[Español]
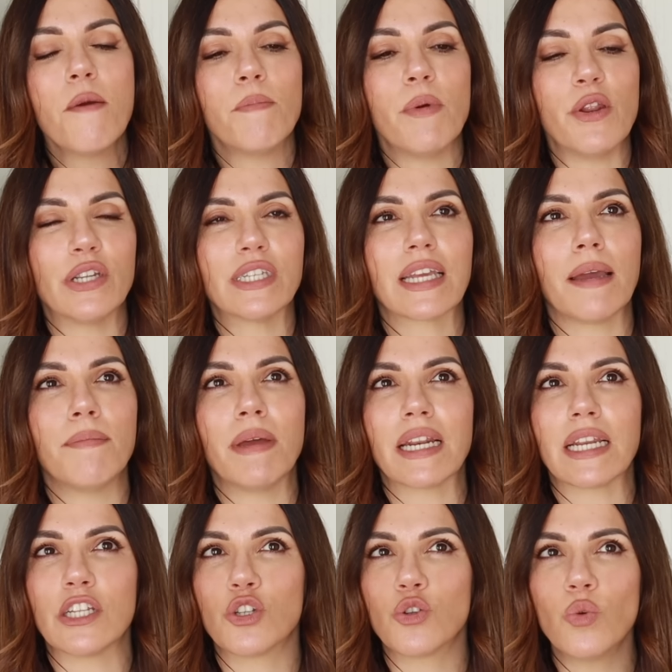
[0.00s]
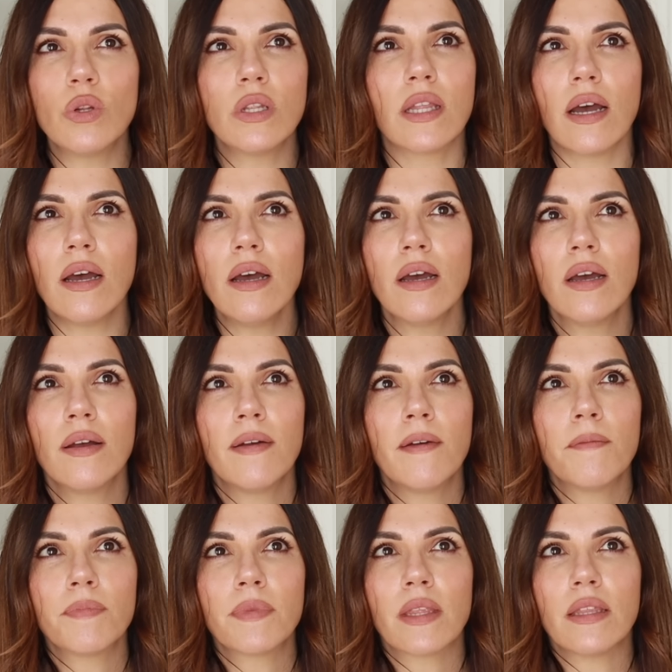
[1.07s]
Pero es que me resulta
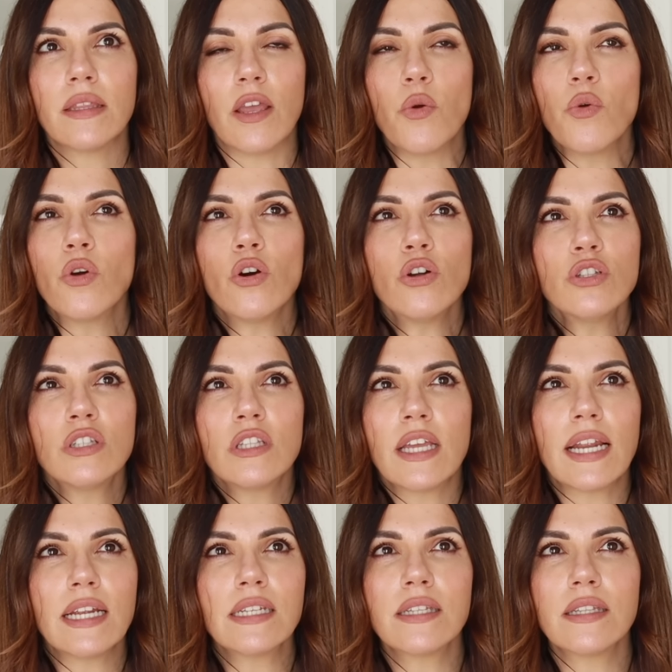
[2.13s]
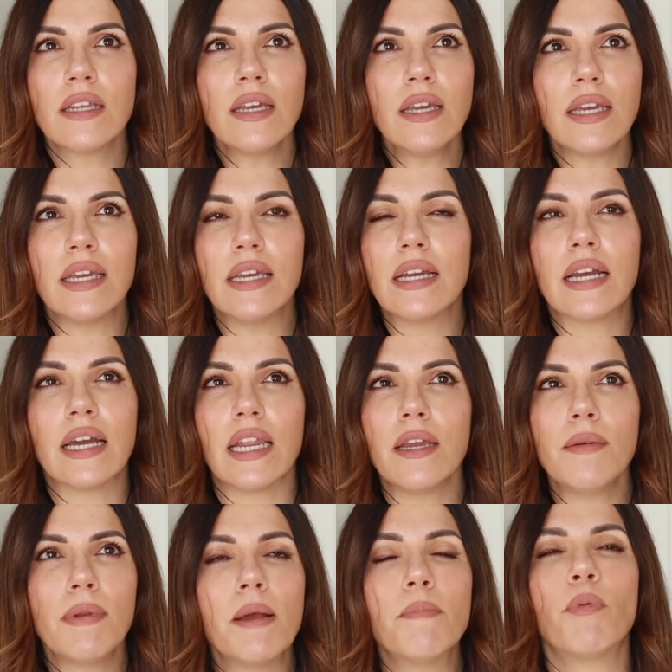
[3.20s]
de un contraste
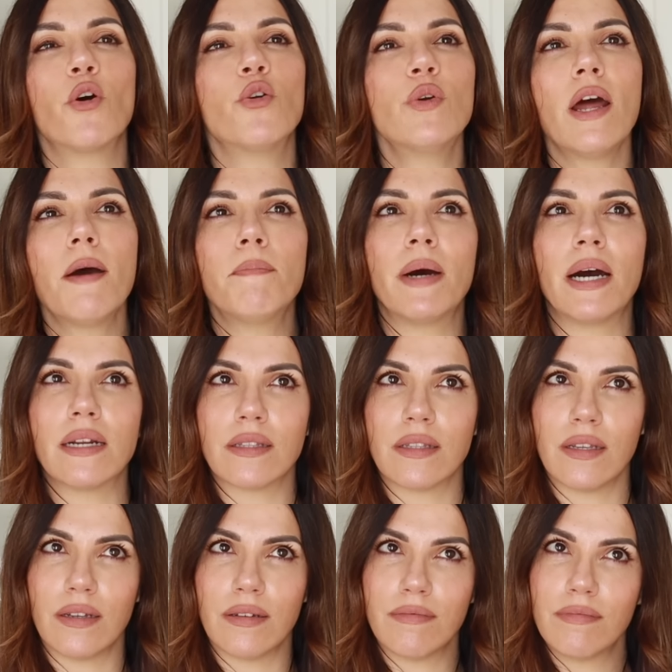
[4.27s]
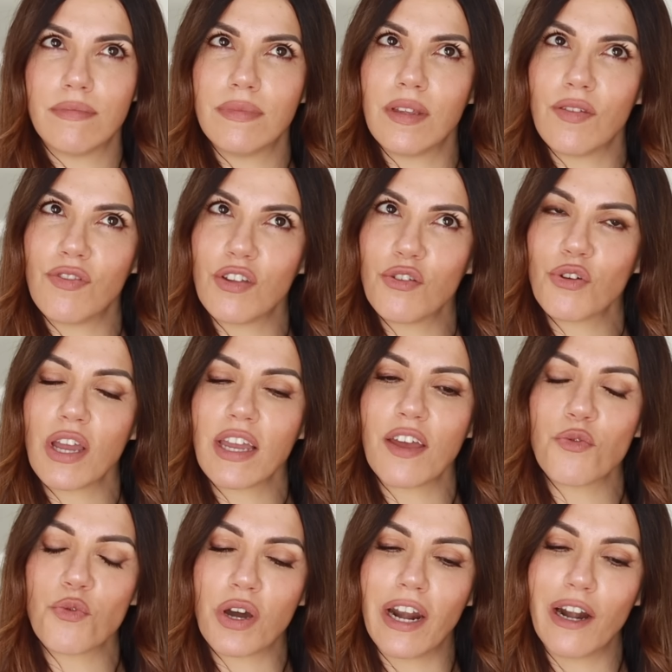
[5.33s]
increíble. Por una parte, diciendo que hay que
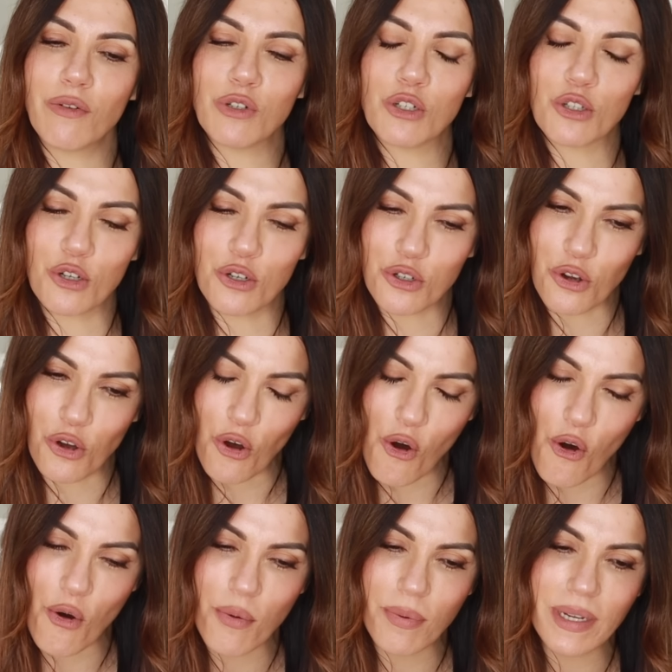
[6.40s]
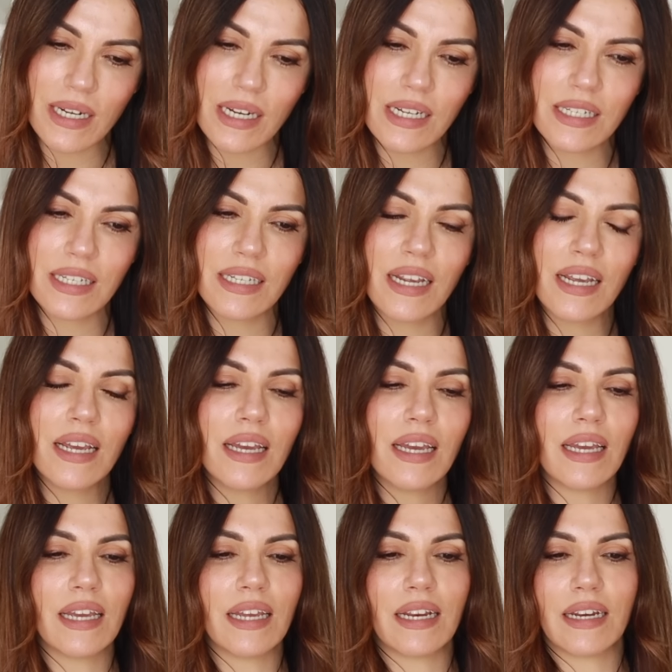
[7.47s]
educar a nuestros jóvenes
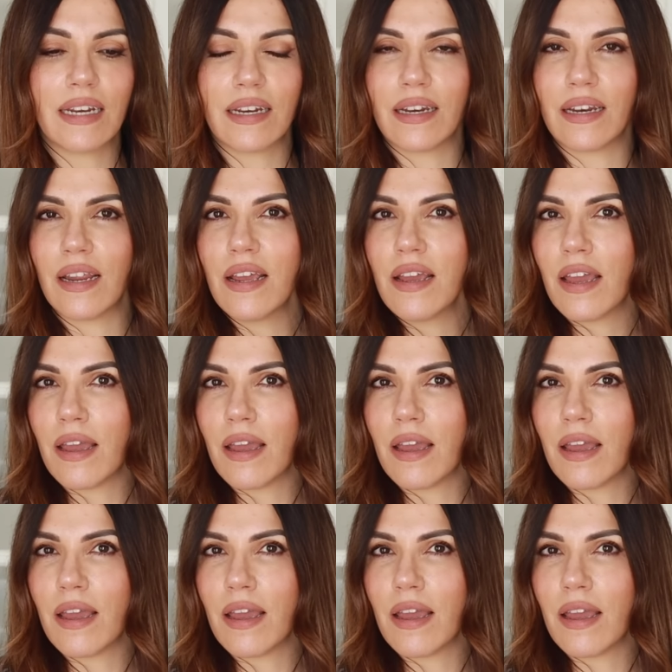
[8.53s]
en,